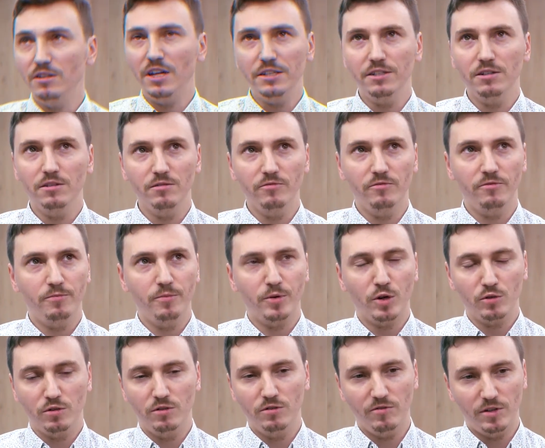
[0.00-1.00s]
Daniel
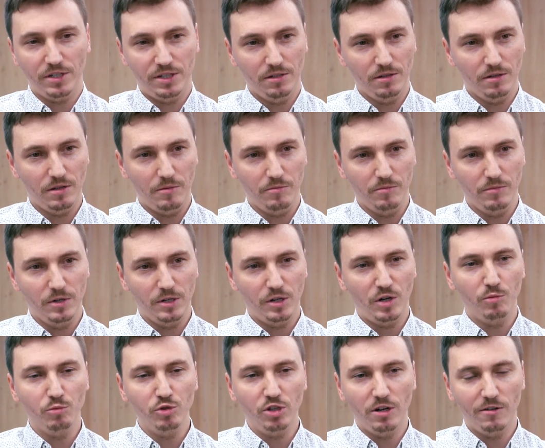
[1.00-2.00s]
wprost właśnie tam
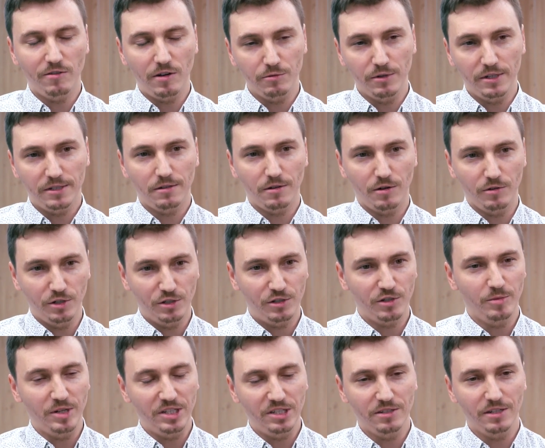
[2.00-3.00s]
komunikował na stronie,
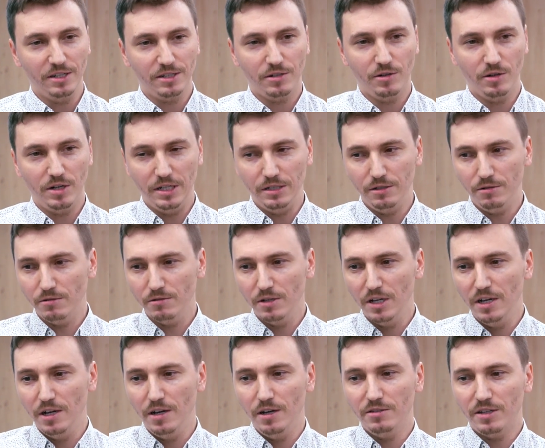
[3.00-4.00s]
co będzie na szkoleniu.
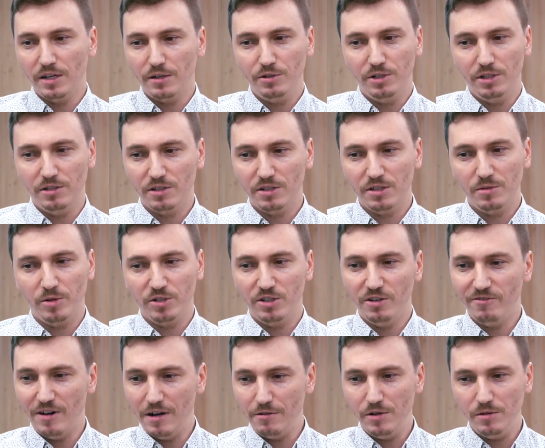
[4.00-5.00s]
Tego się też
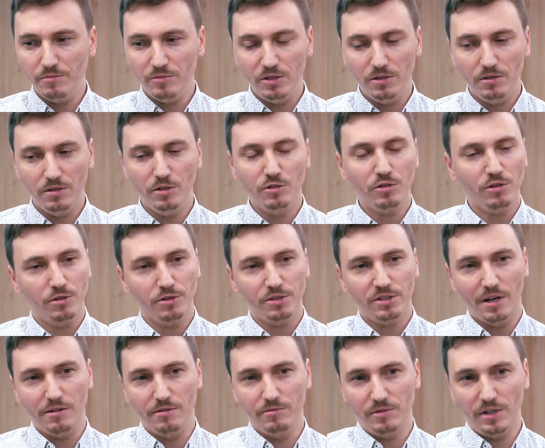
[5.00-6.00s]
spodziewałem i, i to
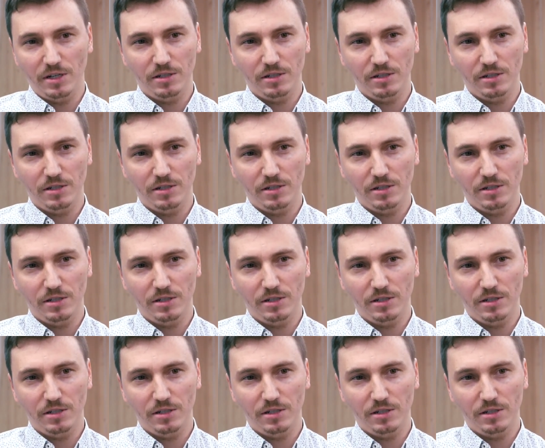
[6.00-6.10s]
dostałem.